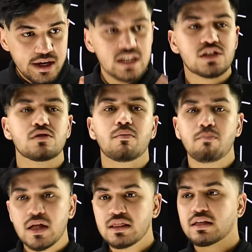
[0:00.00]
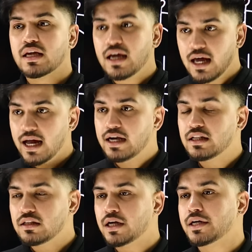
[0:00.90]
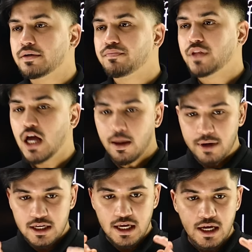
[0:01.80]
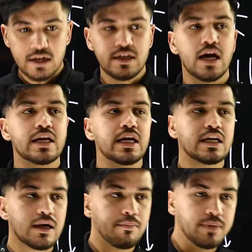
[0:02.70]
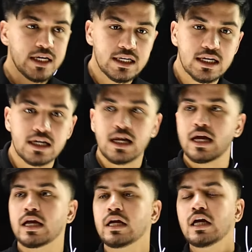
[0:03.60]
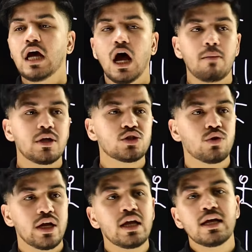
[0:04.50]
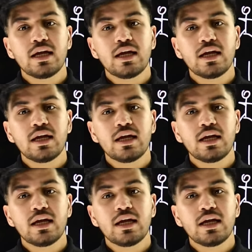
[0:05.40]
इस मंथ के एंड तक हमें ये टारगेट कंप्लीट करना है हमें जो है